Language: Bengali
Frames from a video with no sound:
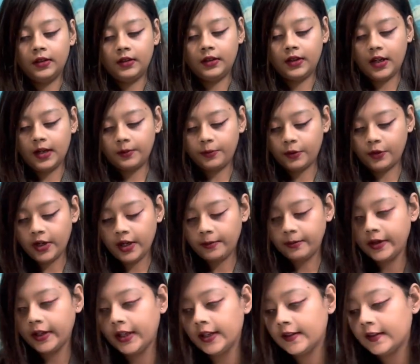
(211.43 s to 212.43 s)
তারপরে
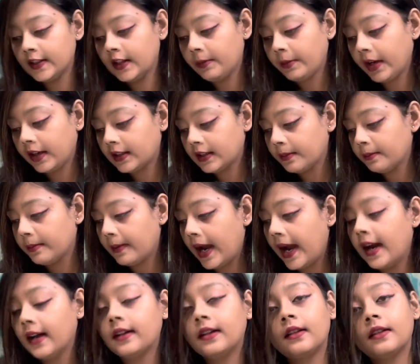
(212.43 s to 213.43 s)
আমরা গেছিলাম একটা
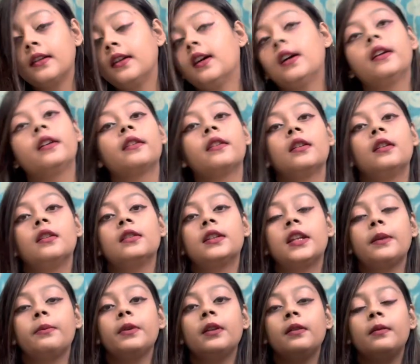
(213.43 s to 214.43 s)
ম্যাট আর
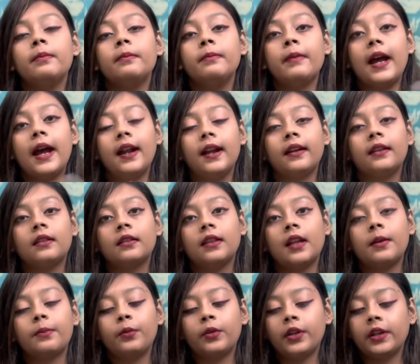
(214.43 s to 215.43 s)
টেবিল ম্যাট
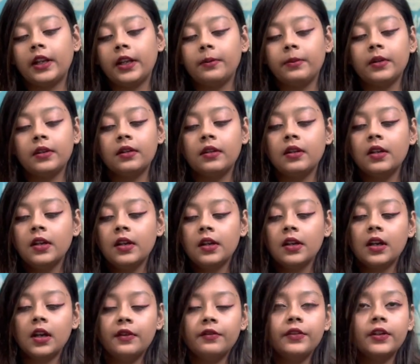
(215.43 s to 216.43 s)
তারপরে টেবিল
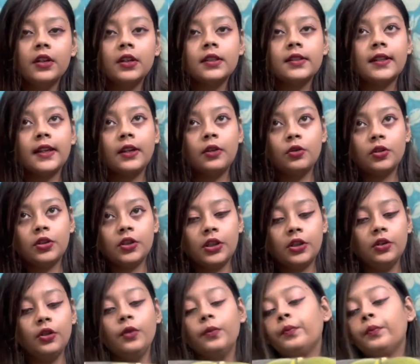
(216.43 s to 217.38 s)
কভার এগুলো ছিল